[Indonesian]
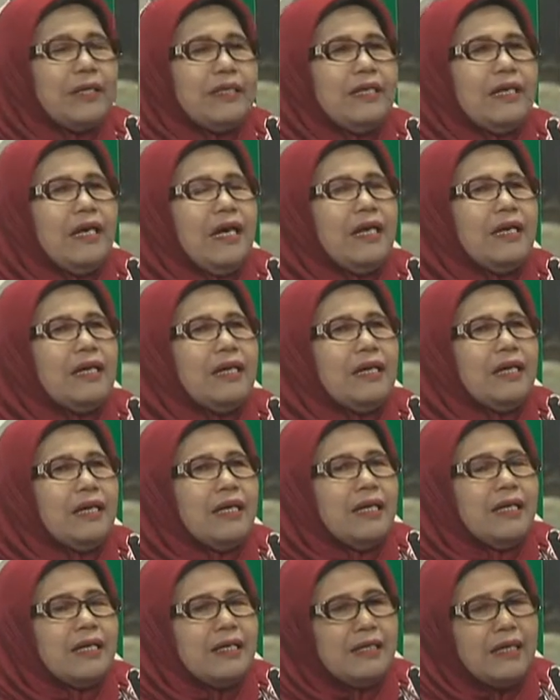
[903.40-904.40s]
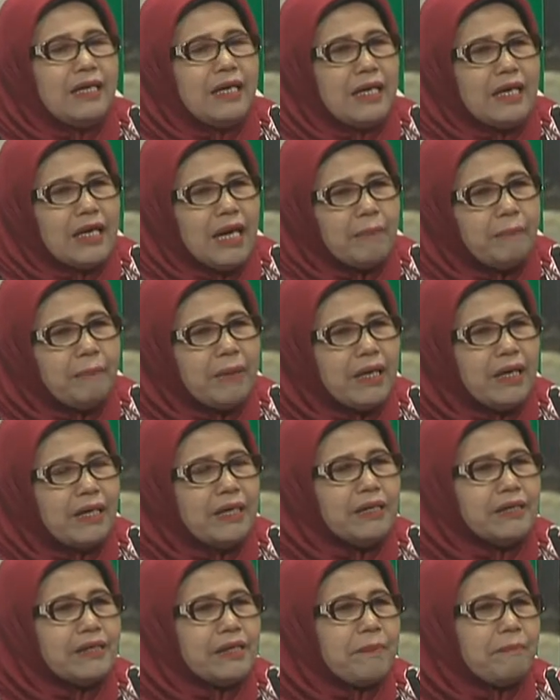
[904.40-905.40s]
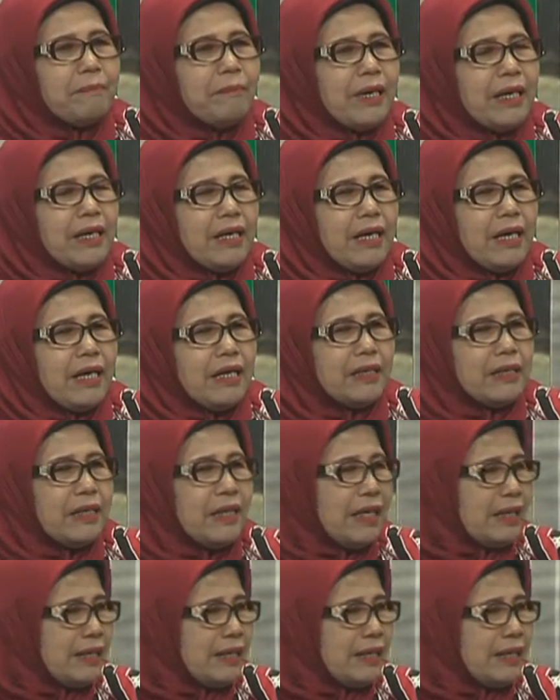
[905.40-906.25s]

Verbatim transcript: ya. Uh-huh. Dengan apa yang disampaikan, dengan